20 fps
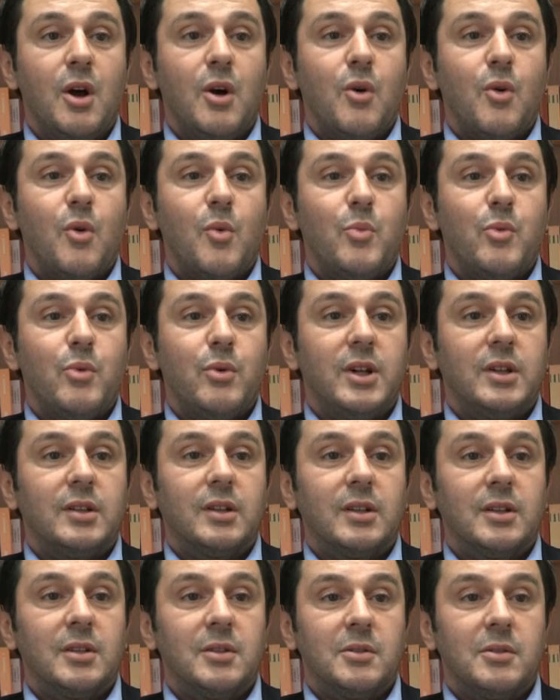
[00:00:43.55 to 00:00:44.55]
On peut
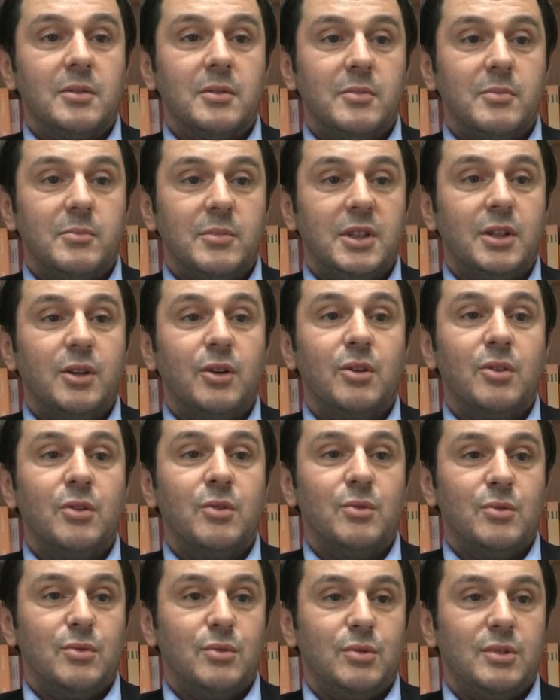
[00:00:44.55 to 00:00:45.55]
être un
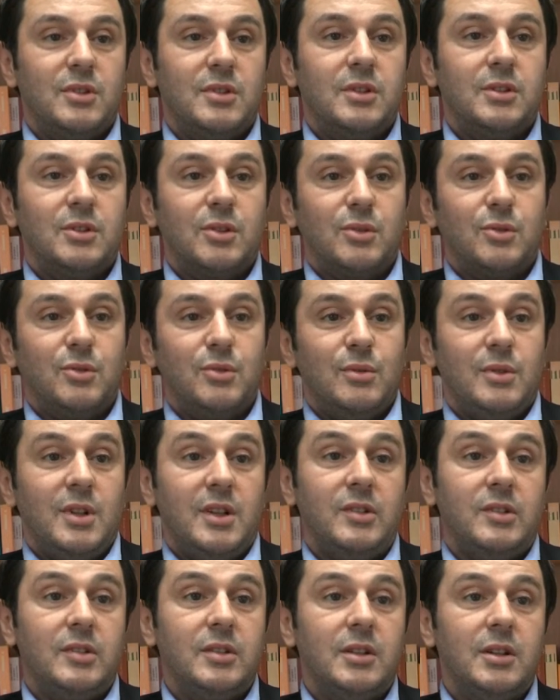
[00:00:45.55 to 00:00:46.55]
migrant au titre de
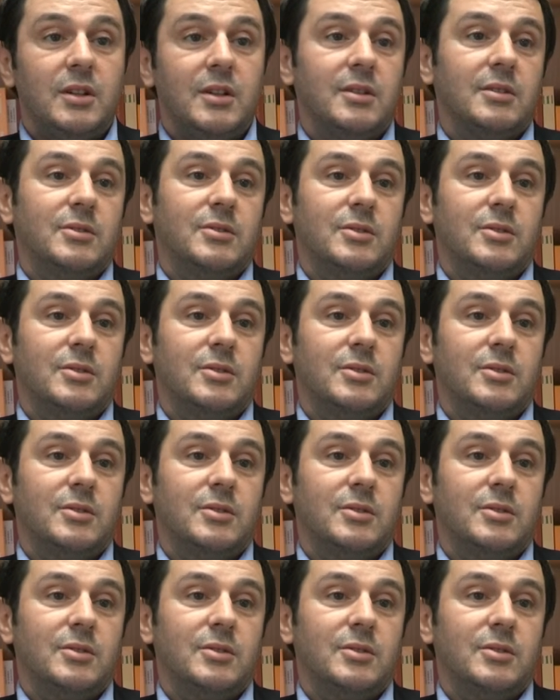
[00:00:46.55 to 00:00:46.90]
l'asile,